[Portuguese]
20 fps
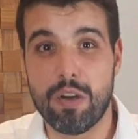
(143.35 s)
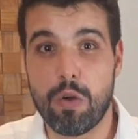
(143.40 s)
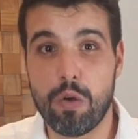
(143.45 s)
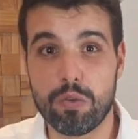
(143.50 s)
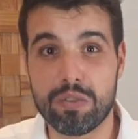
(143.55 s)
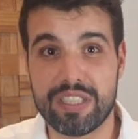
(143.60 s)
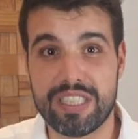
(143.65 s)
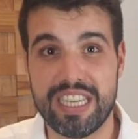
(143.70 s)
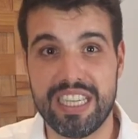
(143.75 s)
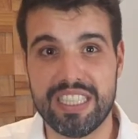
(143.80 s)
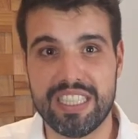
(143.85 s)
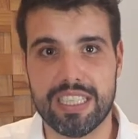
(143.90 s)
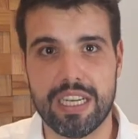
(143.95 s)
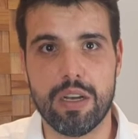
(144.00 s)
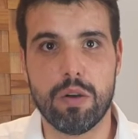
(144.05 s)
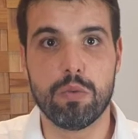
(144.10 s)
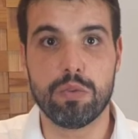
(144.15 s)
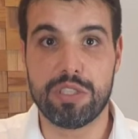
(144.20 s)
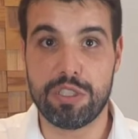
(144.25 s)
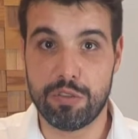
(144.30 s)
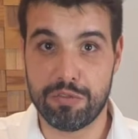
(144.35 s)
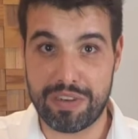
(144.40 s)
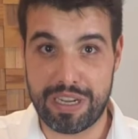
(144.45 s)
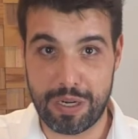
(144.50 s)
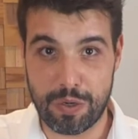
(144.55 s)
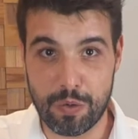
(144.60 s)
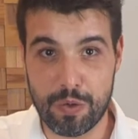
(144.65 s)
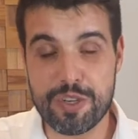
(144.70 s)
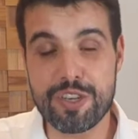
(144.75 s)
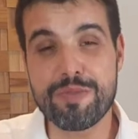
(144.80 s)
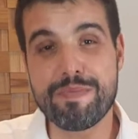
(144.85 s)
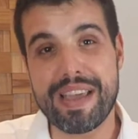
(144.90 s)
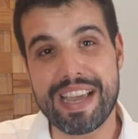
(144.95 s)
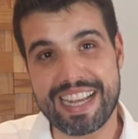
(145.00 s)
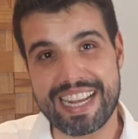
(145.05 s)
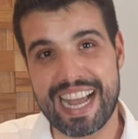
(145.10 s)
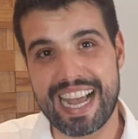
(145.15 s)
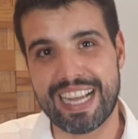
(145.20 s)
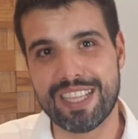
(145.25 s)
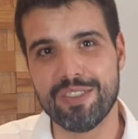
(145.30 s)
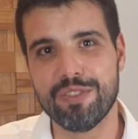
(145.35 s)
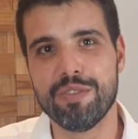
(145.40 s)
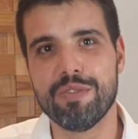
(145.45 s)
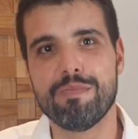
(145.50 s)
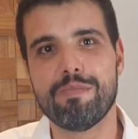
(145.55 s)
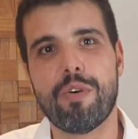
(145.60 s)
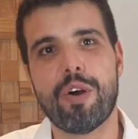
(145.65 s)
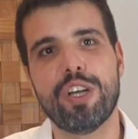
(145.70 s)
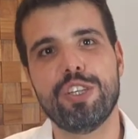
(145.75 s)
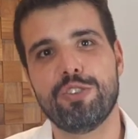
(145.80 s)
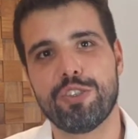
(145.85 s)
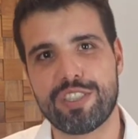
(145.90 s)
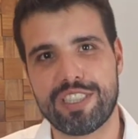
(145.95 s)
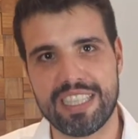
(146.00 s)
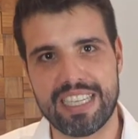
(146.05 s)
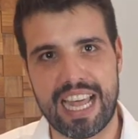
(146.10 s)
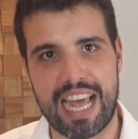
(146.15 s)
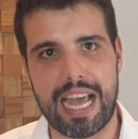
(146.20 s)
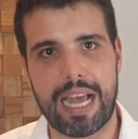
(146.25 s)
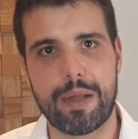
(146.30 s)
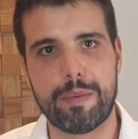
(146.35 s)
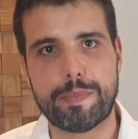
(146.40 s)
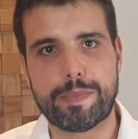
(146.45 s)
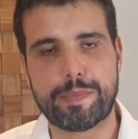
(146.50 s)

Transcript: ou seja, o seu valor de mercado pode oscilar.